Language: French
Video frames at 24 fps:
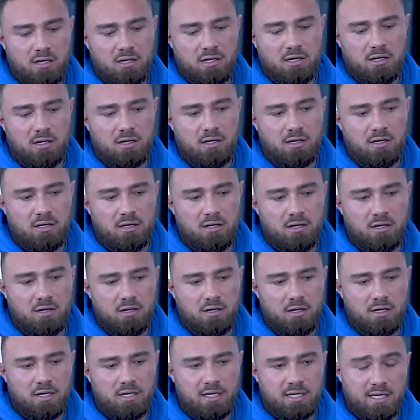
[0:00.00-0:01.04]
euh,
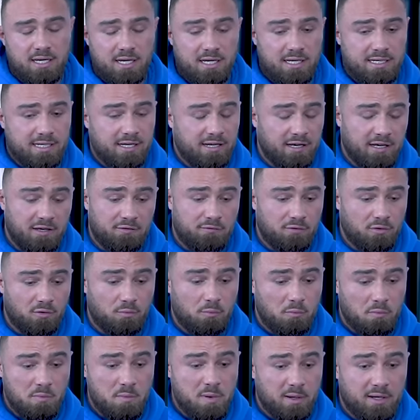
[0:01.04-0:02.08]
il
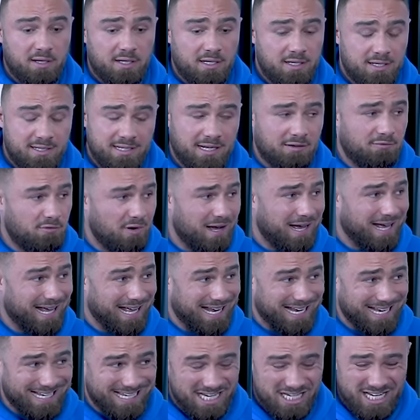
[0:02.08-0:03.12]
faut bien savoir
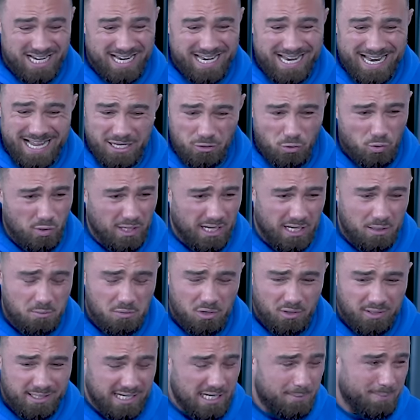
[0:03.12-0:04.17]
déjà
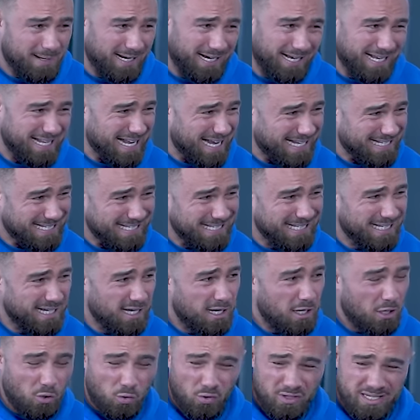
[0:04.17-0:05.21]
naturellement, tu as des mecs natifs
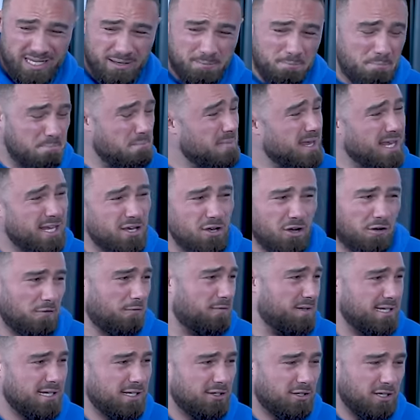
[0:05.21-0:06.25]
qui ont des meilleures
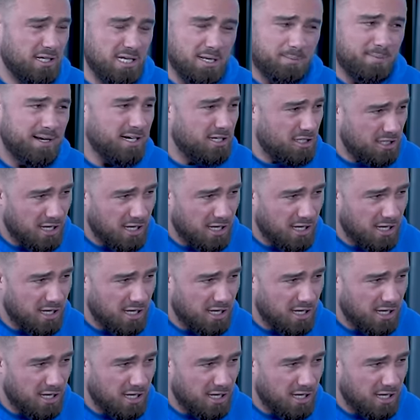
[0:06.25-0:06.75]
physiques que des mecs